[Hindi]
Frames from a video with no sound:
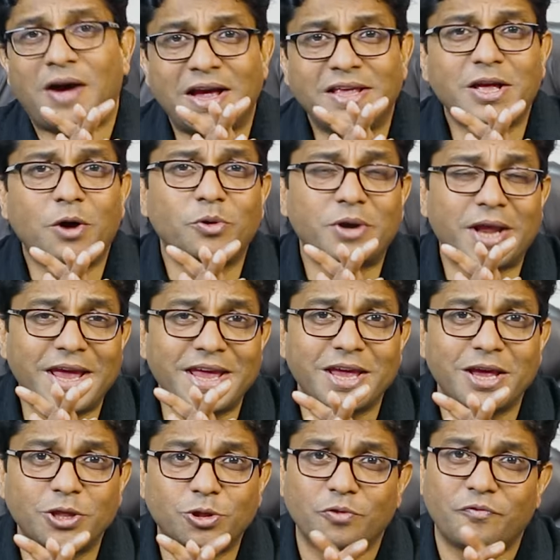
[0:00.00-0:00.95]
फ़ायदा
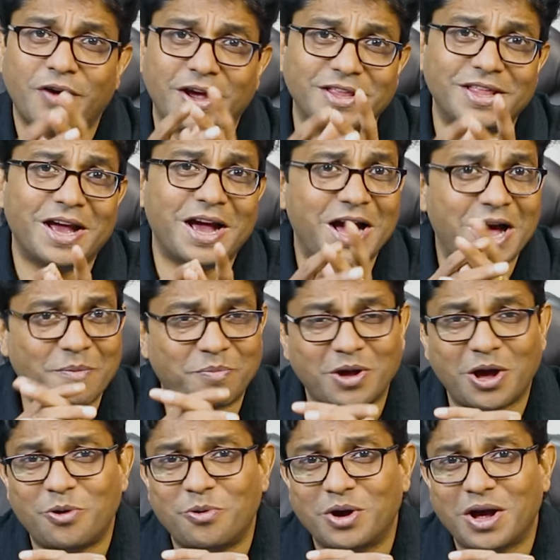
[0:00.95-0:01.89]
उठाएंगे तो फ़ायदा
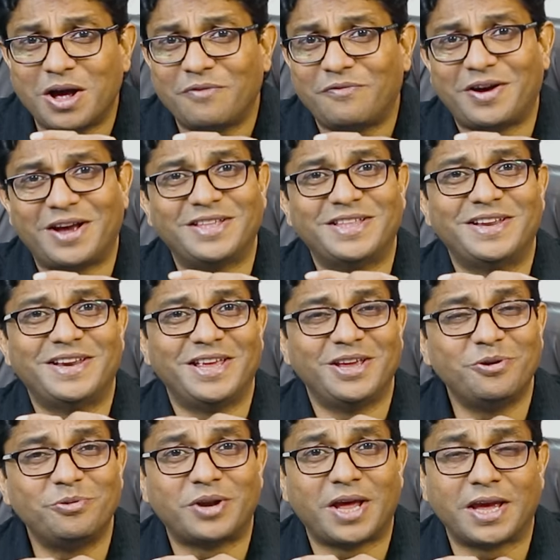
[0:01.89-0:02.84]
आपका होगा फ़ायदा
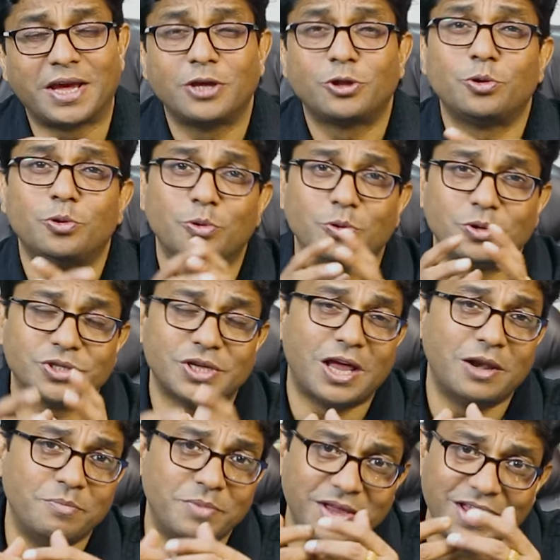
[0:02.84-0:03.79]
नहीं उठाएंगे तो
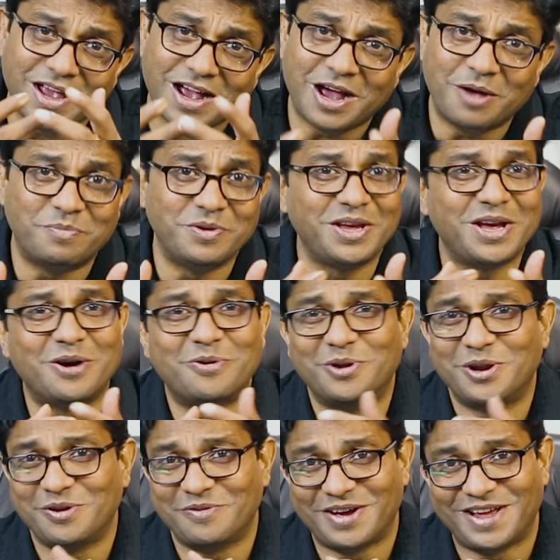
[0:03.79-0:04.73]
नुकसान भी आप ही का
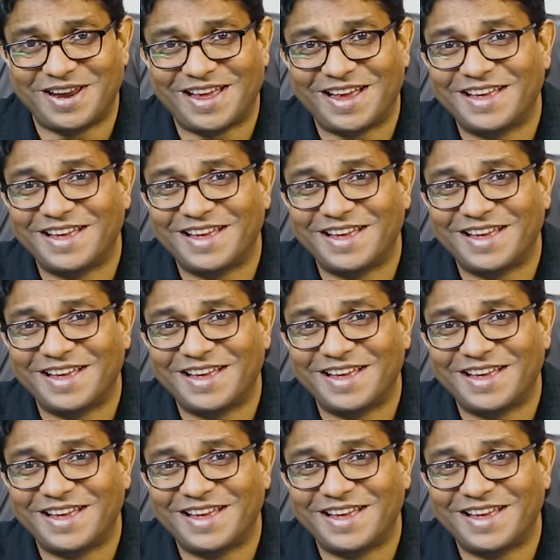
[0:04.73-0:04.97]
होने वाला